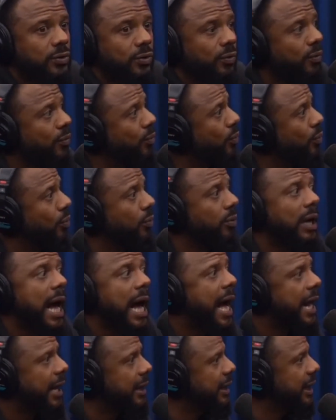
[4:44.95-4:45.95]
O
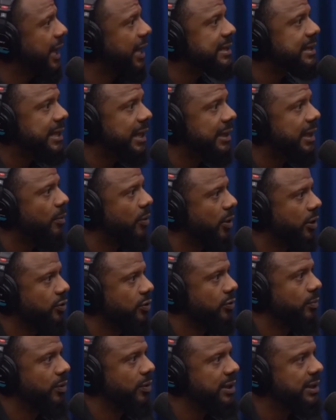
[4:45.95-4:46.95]
cara, ninguém aceita a morte
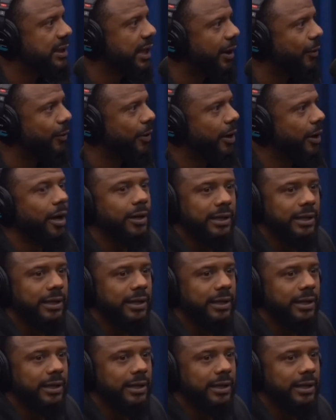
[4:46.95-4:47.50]
de um policial.